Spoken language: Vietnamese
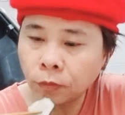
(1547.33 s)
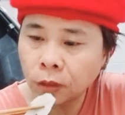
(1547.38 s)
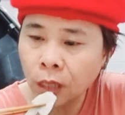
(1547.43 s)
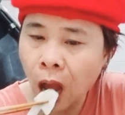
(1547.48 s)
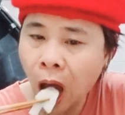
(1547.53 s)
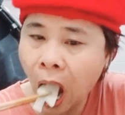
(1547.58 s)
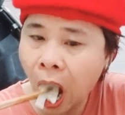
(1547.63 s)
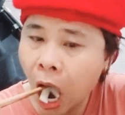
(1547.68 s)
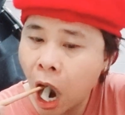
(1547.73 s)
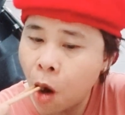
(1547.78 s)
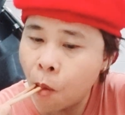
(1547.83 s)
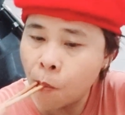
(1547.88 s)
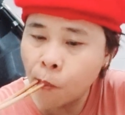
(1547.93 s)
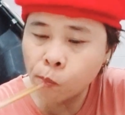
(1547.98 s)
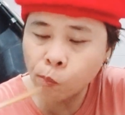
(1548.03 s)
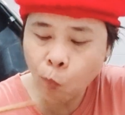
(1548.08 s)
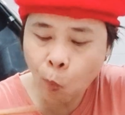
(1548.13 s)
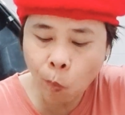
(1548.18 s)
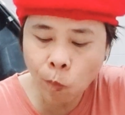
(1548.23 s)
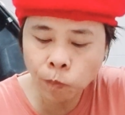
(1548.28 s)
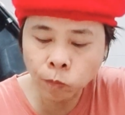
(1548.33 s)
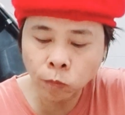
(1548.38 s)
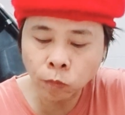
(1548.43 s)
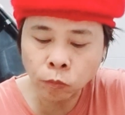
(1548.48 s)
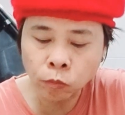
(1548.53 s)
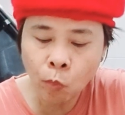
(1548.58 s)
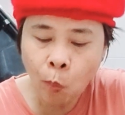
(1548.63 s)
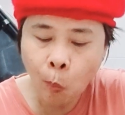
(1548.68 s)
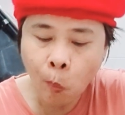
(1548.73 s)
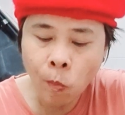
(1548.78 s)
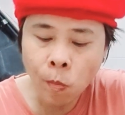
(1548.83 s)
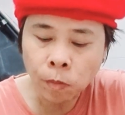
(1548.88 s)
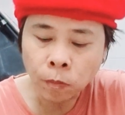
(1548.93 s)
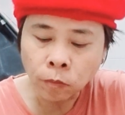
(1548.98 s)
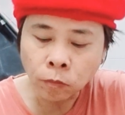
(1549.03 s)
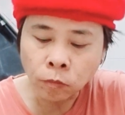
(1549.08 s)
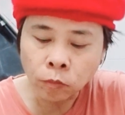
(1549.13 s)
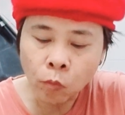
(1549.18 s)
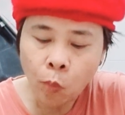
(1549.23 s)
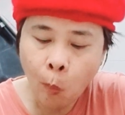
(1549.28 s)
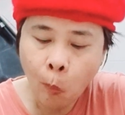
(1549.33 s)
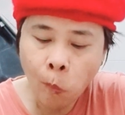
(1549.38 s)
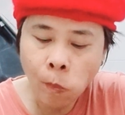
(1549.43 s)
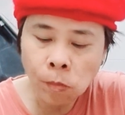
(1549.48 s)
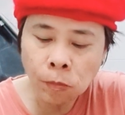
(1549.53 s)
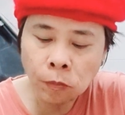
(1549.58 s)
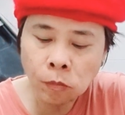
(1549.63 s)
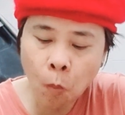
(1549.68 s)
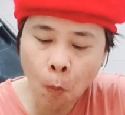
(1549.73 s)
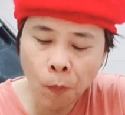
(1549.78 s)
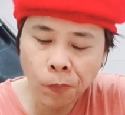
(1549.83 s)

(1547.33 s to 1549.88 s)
4. Chịu trách nhiệm về việc quản lý,